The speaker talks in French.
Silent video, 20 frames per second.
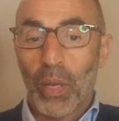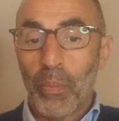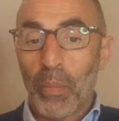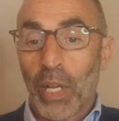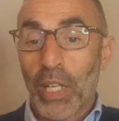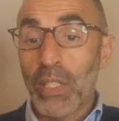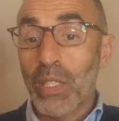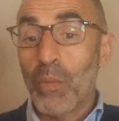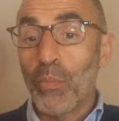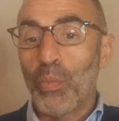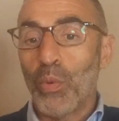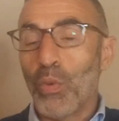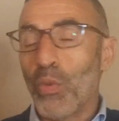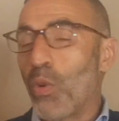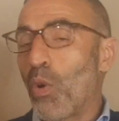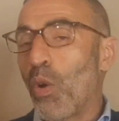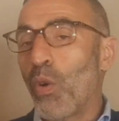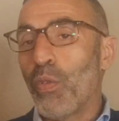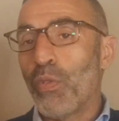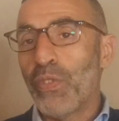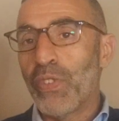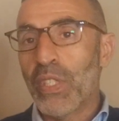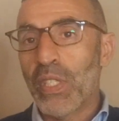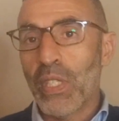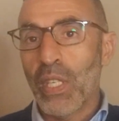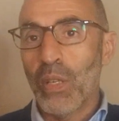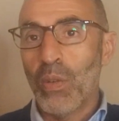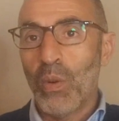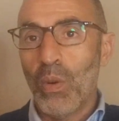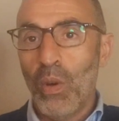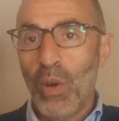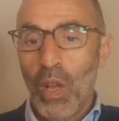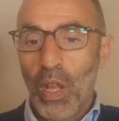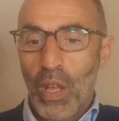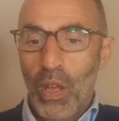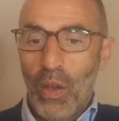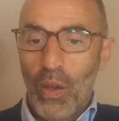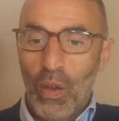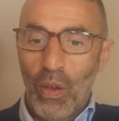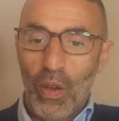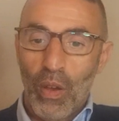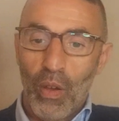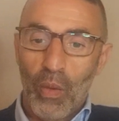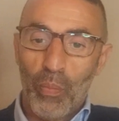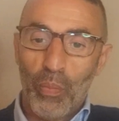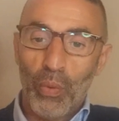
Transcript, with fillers: par exemple, pour Officeo, euh,